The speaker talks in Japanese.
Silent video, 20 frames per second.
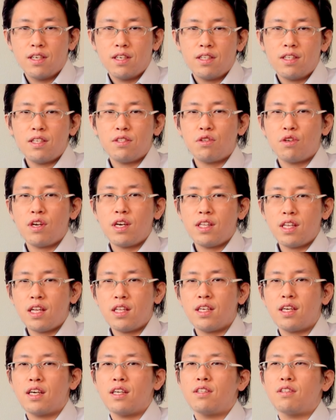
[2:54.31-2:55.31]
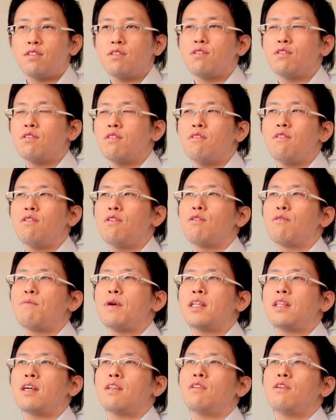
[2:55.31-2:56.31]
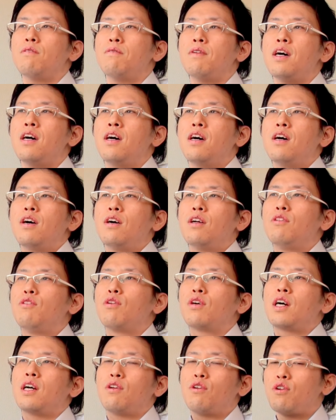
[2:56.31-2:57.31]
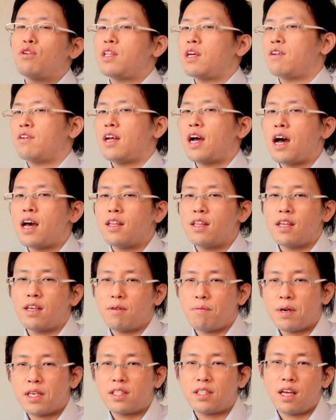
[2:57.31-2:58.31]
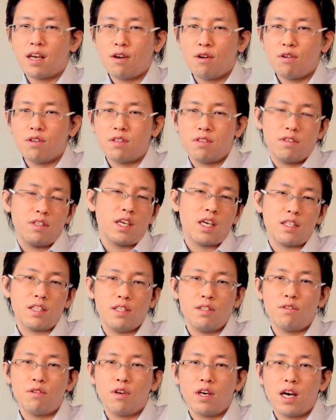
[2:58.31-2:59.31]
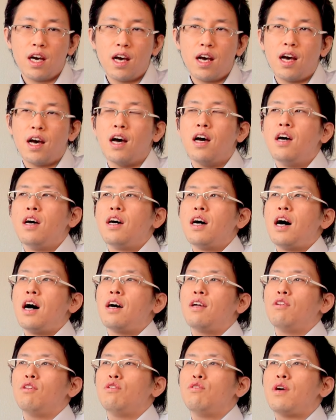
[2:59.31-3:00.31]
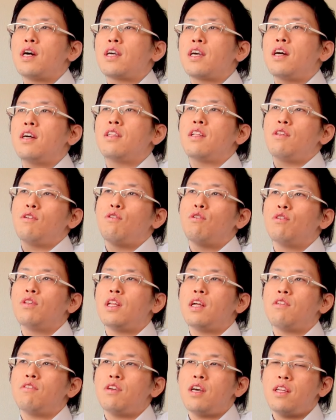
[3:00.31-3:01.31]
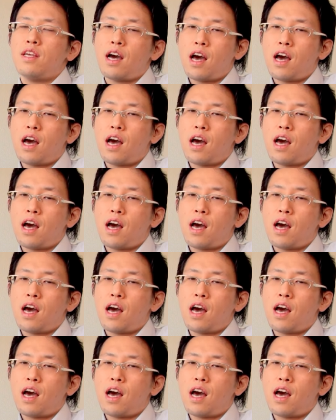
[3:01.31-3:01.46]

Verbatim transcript: でそれは何かっていうと、まあ、例えばどっかのホテルに入ってきましたよっていう写真とかあの浮気相手の女の家に